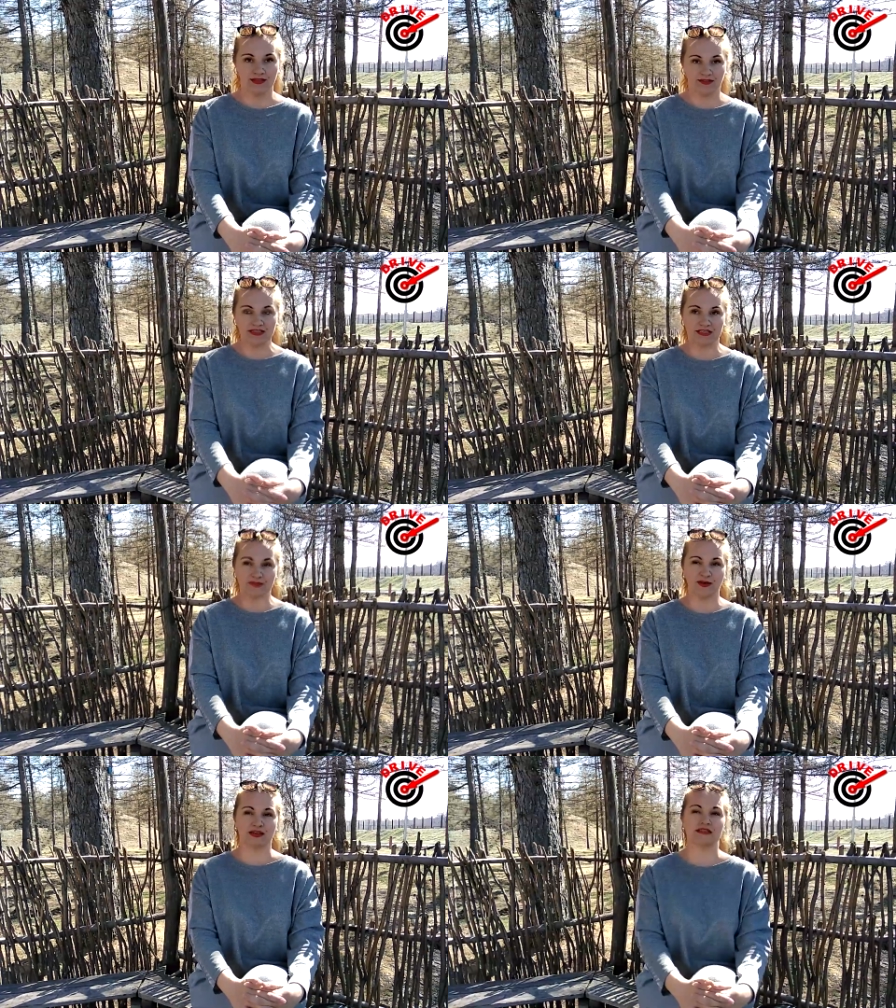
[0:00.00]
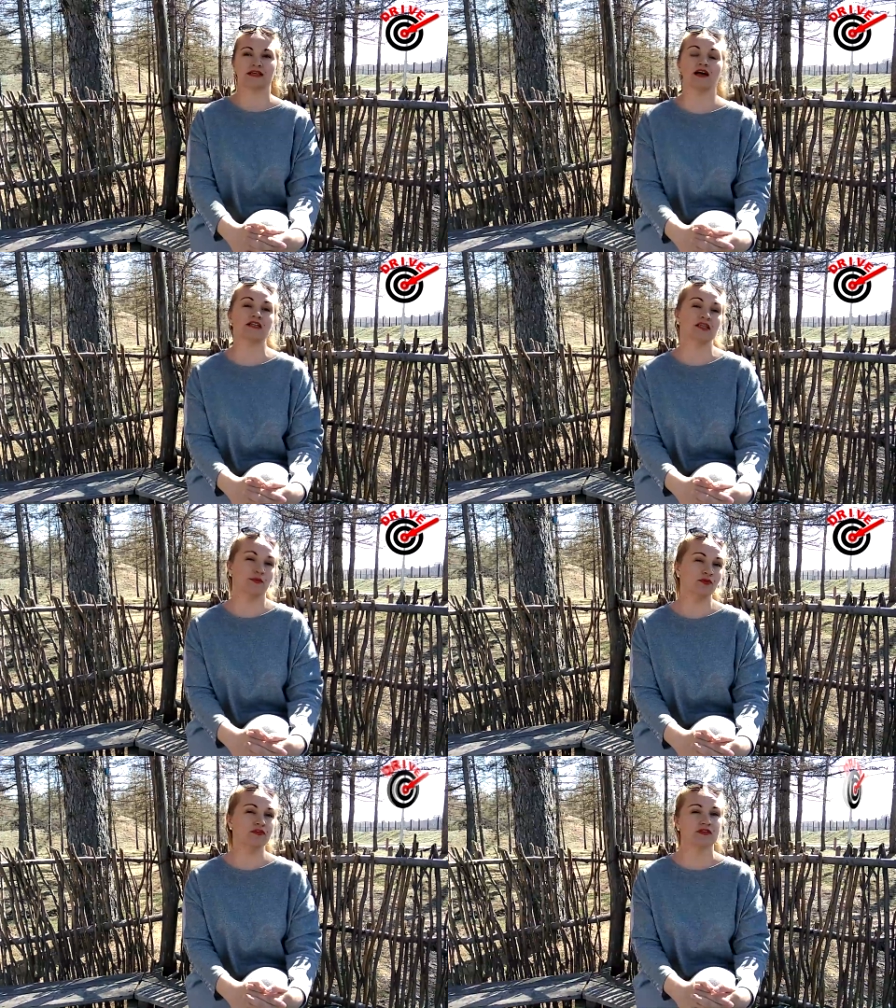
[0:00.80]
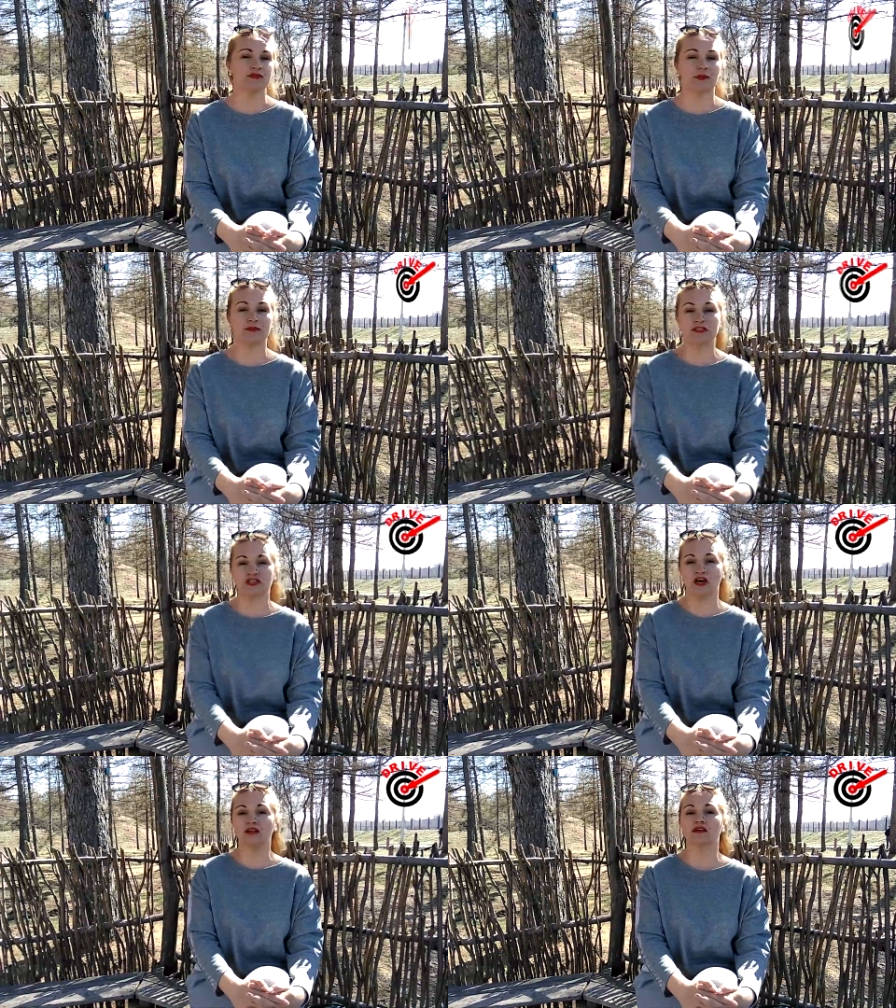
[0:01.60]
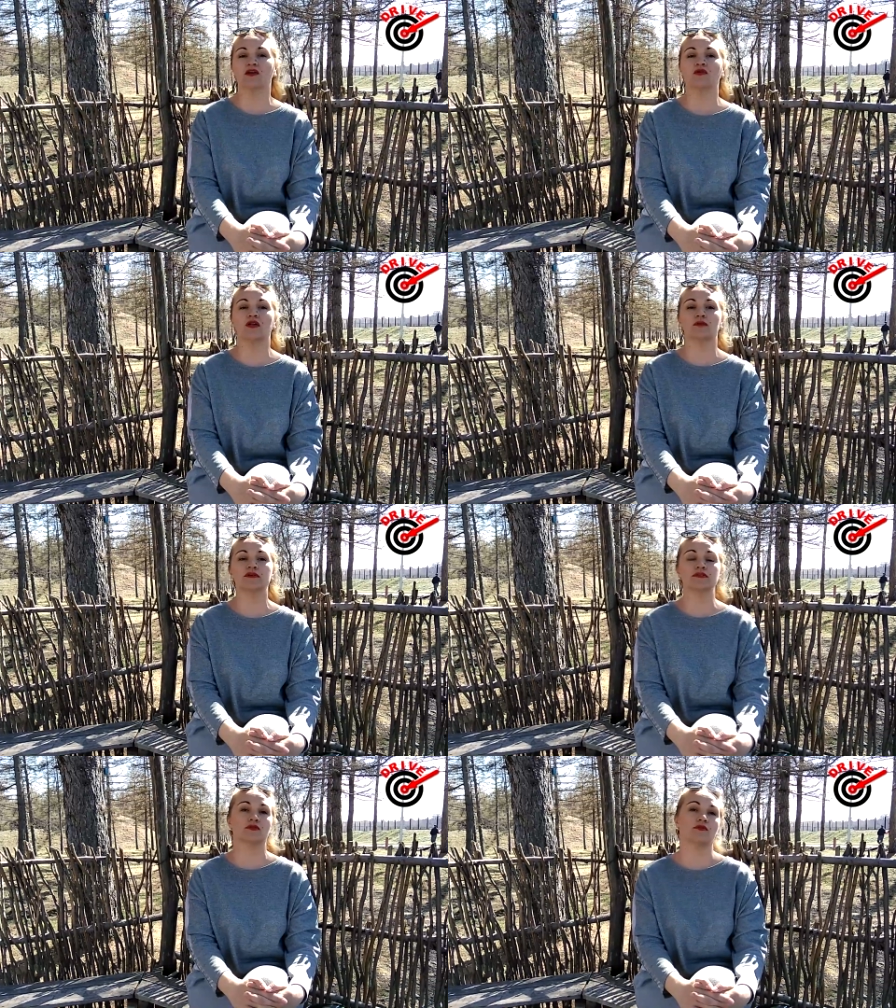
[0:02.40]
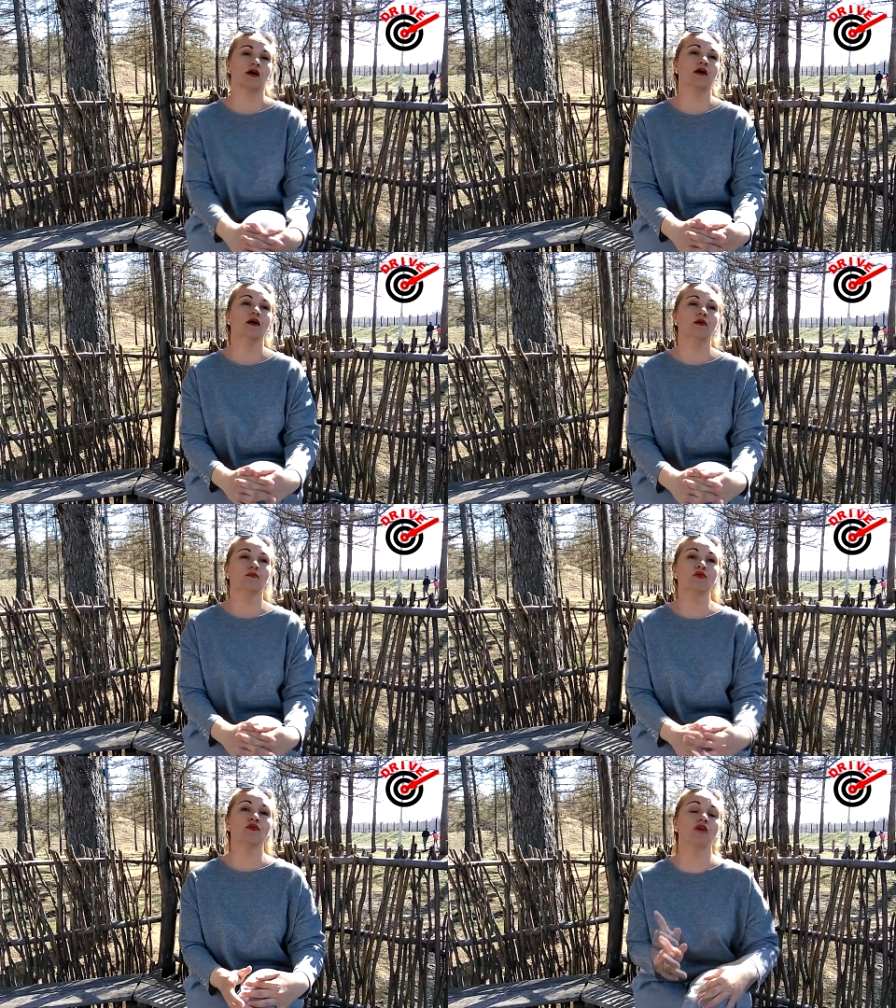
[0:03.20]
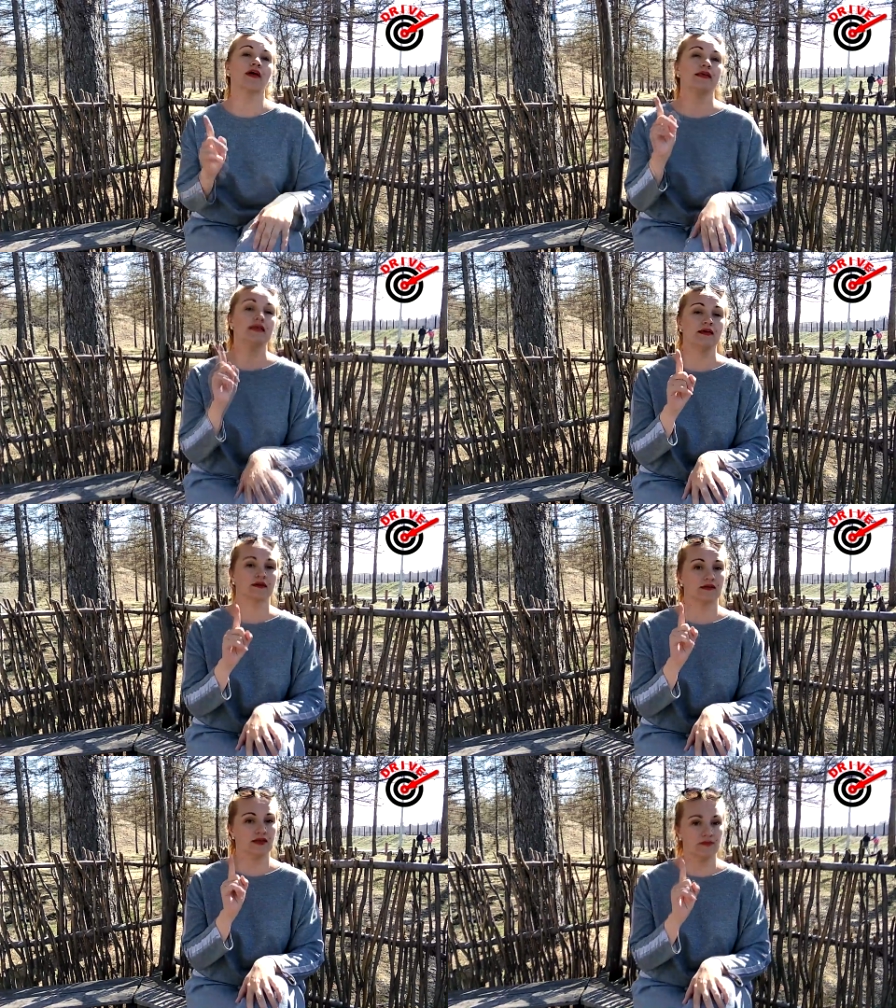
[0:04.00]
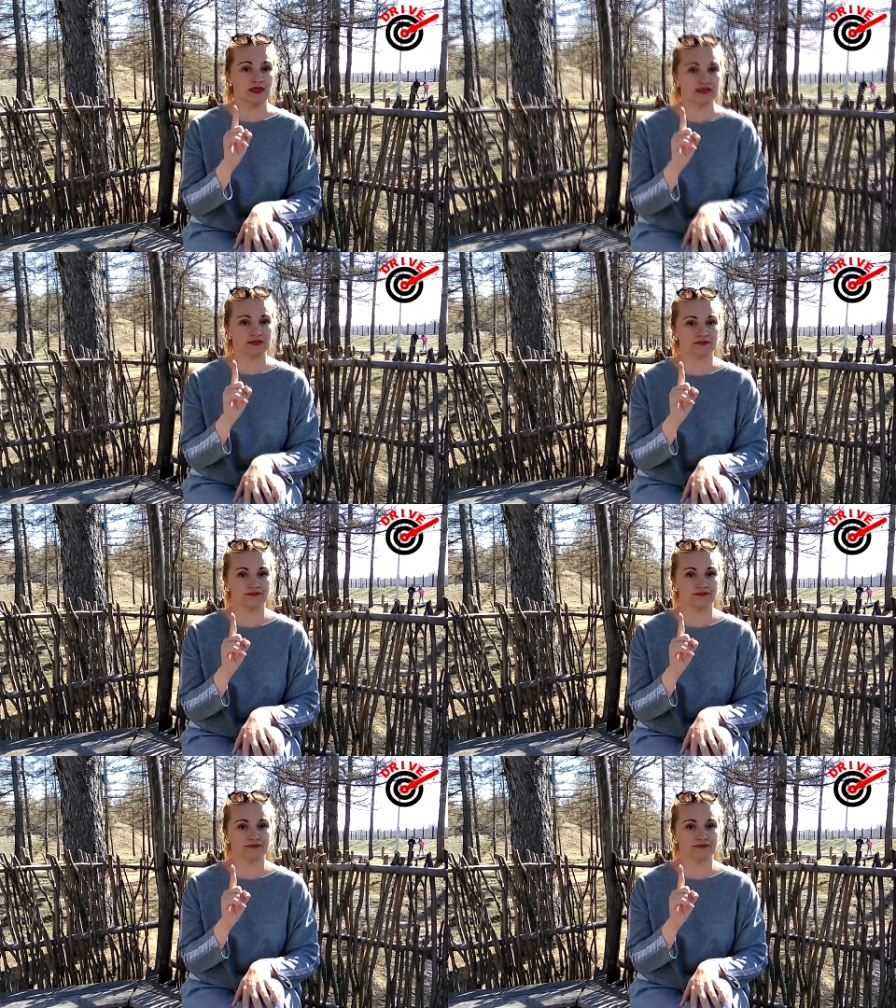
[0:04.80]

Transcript: Давайте разбираться. Каждая буква обозначает какое-либо слово. Буква «и» – «иметь»